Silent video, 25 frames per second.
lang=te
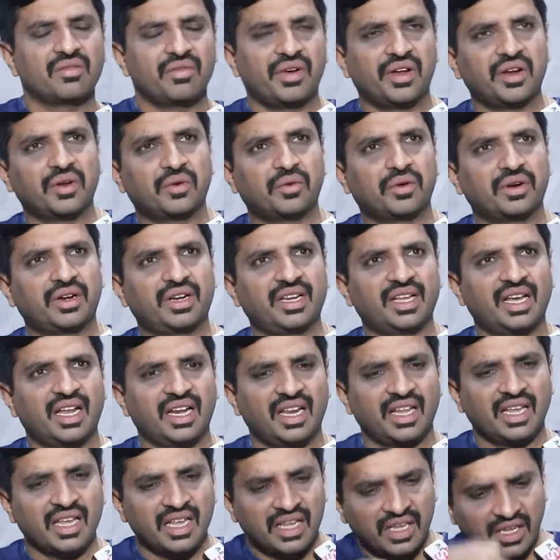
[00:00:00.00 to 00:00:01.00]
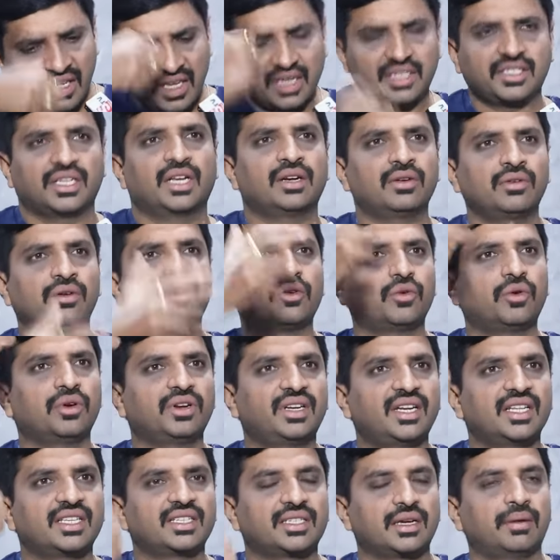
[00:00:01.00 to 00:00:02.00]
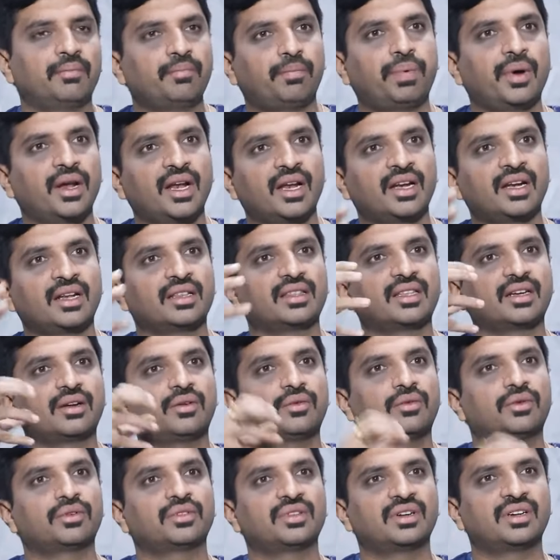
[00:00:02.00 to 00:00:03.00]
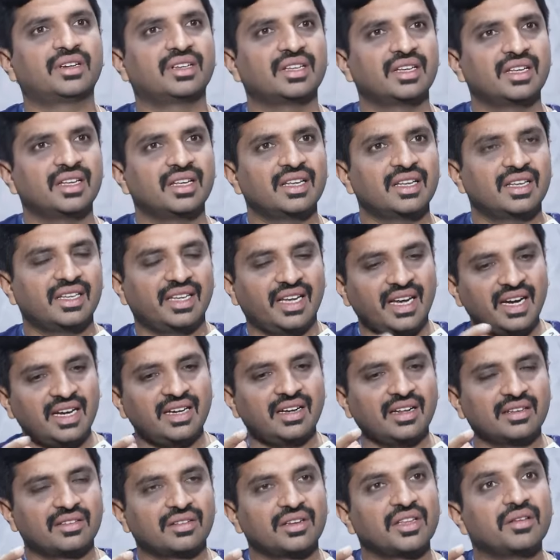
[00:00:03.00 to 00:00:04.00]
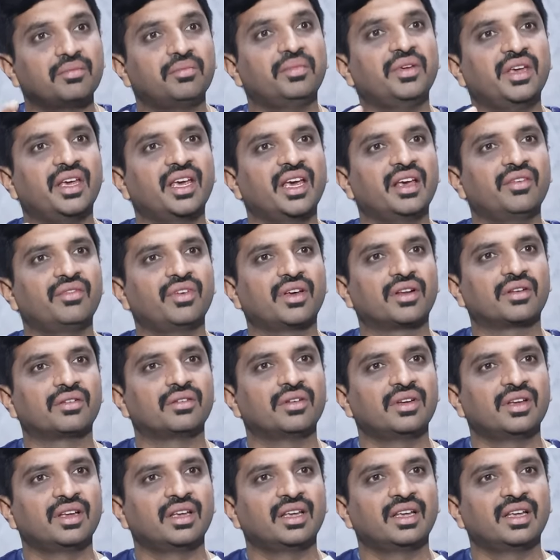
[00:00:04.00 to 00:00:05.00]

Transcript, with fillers: వాడిని కొట్టేయాలి ఈ క్షణంలో కొట్టి చంపాలన్నంతగా కొడుతున్నాడు ఏంటి అసలు ఈ బిహేవియర్